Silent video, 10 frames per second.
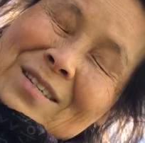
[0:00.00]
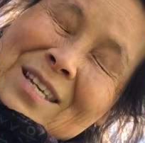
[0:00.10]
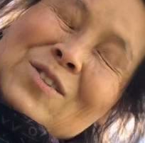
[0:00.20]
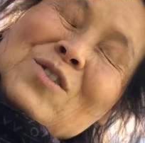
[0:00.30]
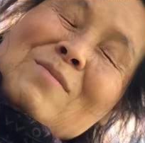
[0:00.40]

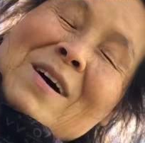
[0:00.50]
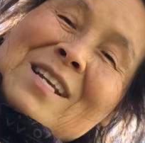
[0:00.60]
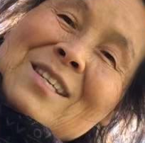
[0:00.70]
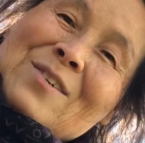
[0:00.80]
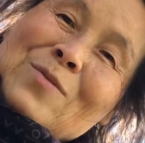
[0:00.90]
예수님
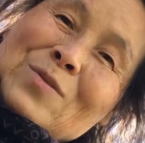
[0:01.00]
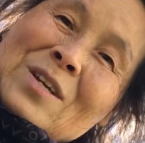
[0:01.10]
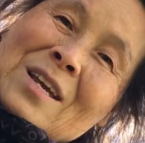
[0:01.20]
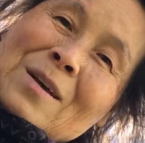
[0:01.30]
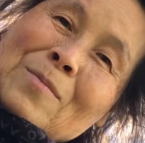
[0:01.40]
안에서
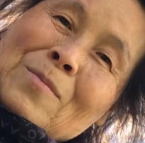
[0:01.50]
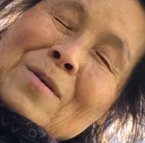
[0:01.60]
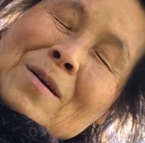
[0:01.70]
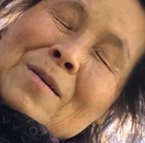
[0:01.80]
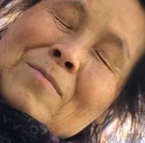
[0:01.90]
우리의
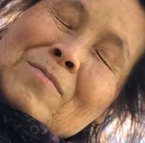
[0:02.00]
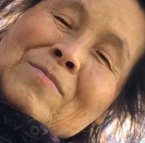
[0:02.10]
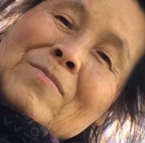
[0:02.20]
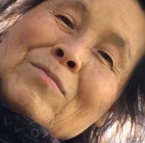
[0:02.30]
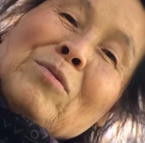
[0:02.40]

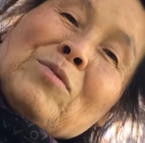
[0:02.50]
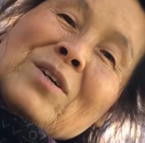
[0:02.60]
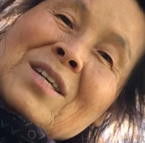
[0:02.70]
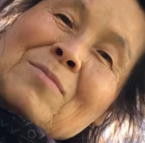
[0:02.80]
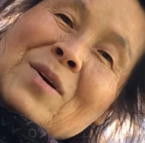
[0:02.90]

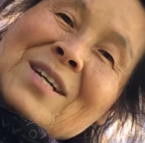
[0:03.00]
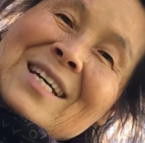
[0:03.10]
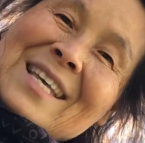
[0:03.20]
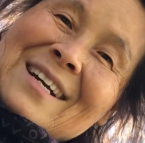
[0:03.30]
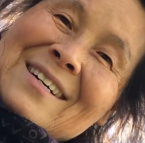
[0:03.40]
품성이
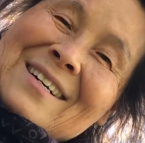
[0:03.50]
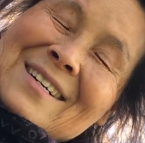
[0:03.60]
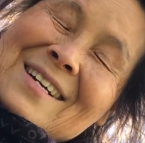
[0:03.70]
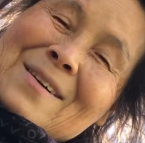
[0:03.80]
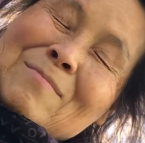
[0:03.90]
변화된
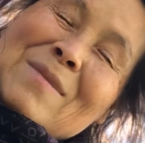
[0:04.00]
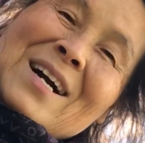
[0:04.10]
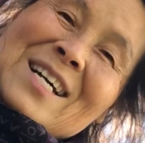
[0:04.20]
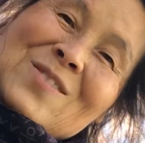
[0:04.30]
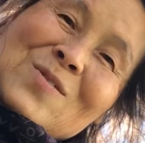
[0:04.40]
걸만
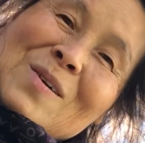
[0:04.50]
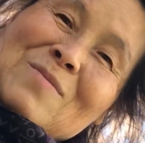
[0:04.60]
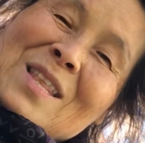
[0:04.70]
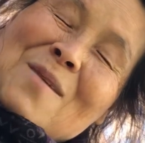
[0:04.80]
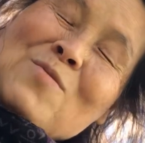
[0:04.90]
가지고
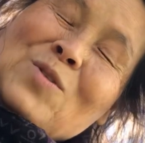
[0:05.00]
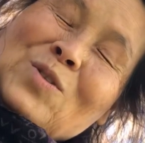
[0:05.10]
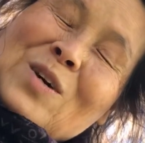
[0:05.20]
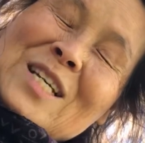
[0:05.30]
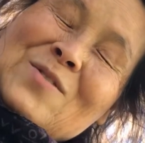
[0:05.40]
갑니다.
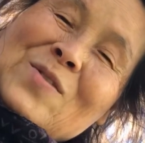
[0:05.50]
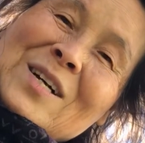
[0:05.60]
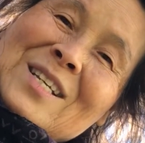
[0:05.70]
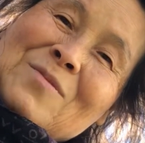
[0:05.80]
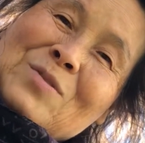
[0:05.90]
아무것도 가지고 갈
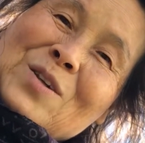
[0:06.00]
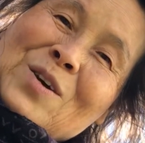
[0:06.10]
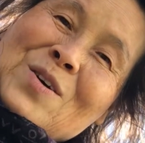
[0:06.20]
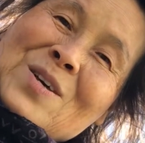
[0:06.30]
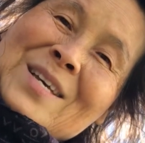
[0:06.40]
게 없어요.
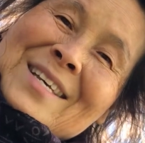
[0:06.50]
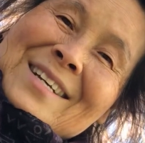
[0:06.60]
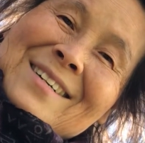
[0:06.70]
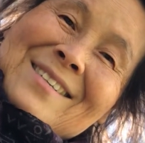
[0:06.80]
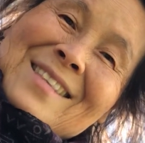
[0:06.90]

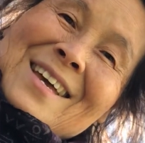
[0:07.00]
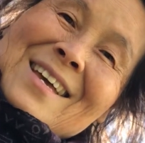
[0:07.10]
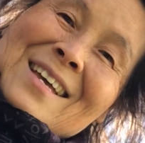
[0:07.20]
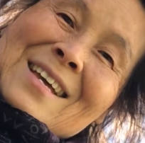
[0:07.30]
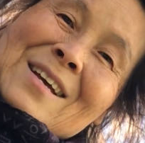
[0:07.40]
그런데
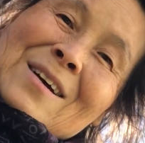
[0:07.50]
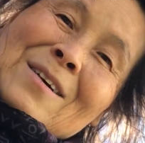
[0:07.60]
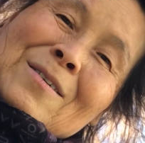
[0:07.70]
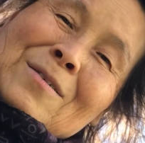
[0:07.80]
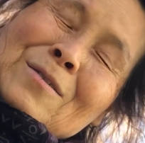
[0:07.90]

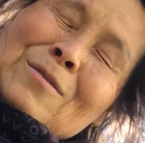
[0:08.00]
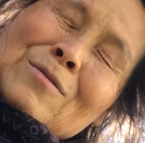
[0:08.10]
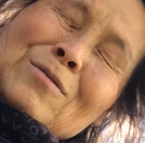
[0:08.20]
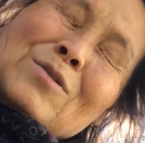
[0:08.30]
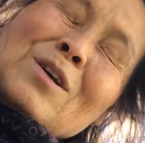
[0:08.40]
어,
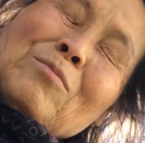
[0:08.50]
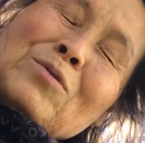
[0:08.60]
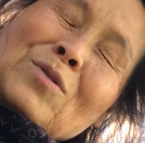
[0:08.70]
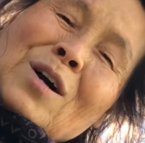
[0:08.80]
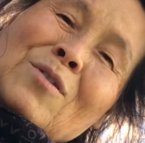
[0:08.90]
우리의
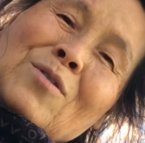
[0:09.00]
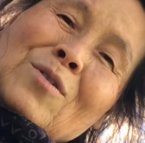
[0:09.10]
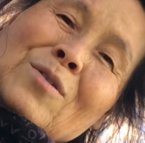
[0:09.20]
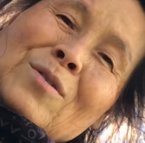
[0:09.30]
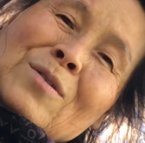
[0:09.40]

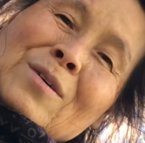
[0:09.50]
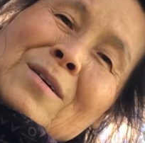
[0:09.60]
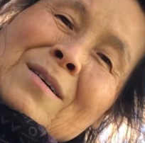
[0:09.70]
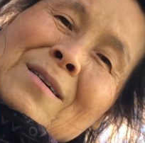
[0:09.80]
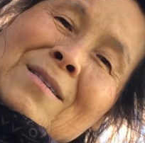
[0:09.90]
부족하고
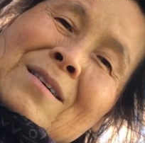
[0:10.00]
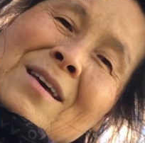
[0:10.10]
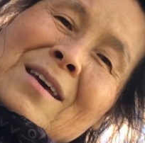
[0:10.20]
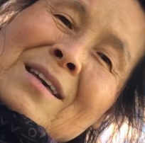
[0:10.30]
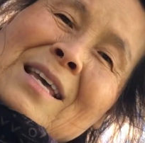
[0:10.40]

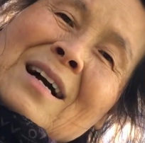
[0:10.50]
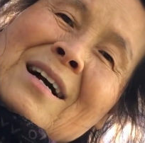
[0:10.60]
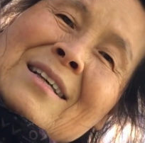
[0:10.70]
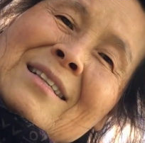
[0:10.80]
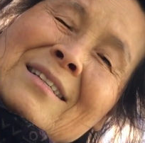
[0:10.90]
예,
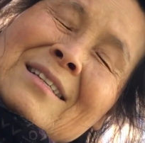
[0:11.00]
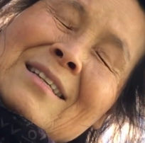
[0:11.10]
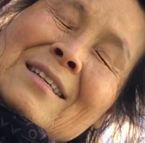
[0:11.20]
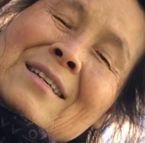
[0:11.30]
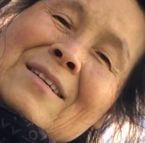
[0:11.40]
약한
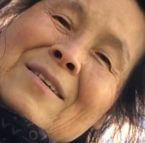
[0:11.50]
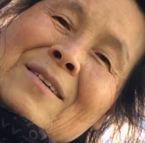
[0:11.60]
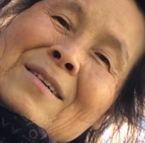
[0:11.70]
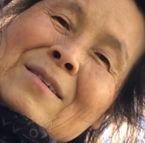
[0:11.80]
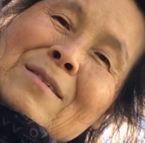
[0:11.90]
이
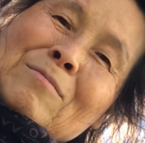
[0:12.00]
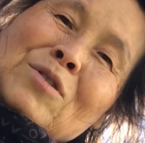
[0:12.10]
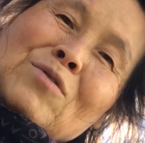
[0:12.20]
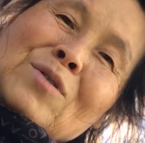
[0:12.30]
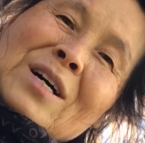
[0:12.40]

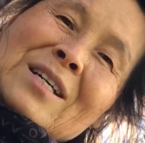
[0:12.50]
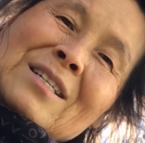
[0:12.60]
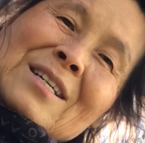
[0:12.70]
미움과